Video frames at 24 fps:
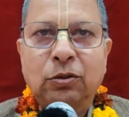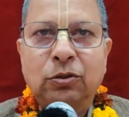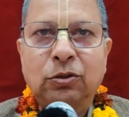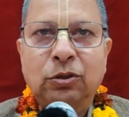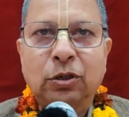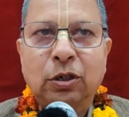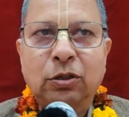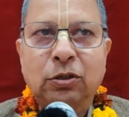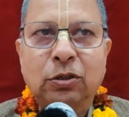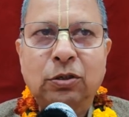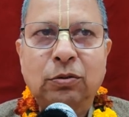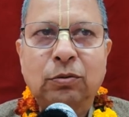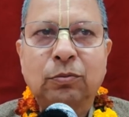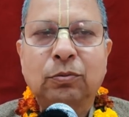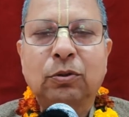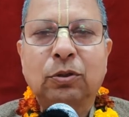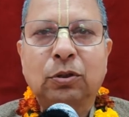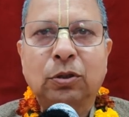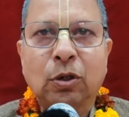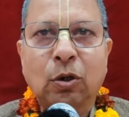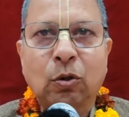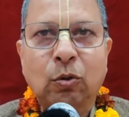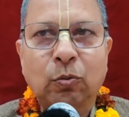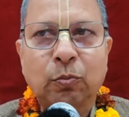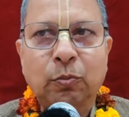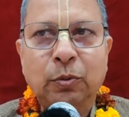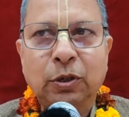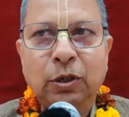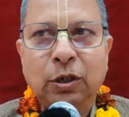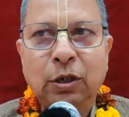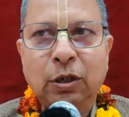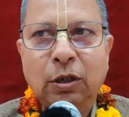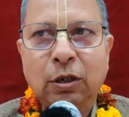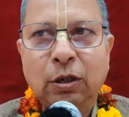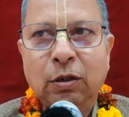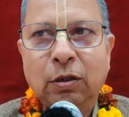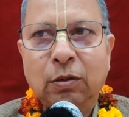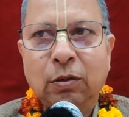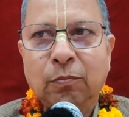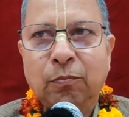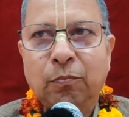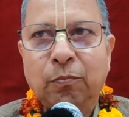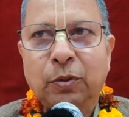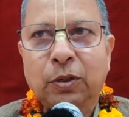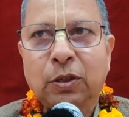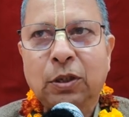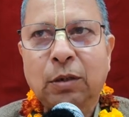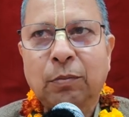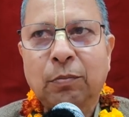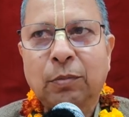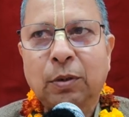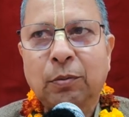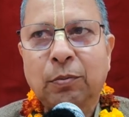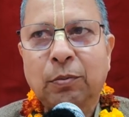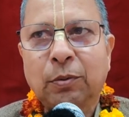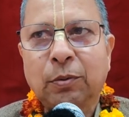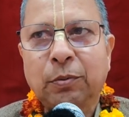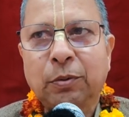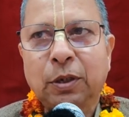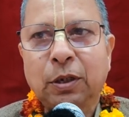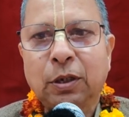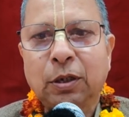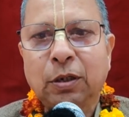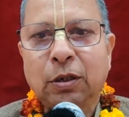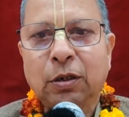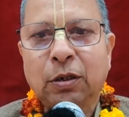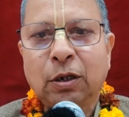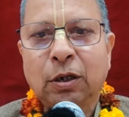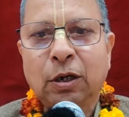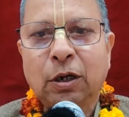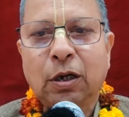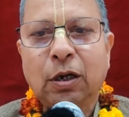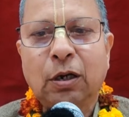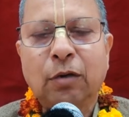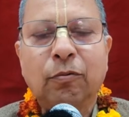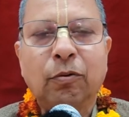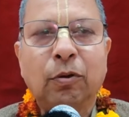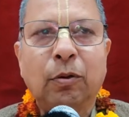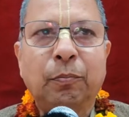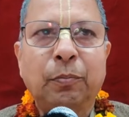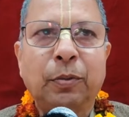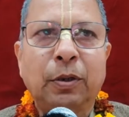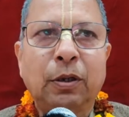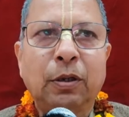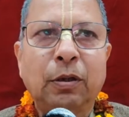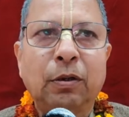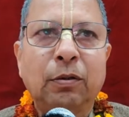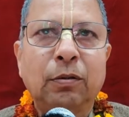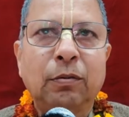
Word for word: चाचा ताऊ भी हैं पिता में भी, भी हैं हर लेवल पे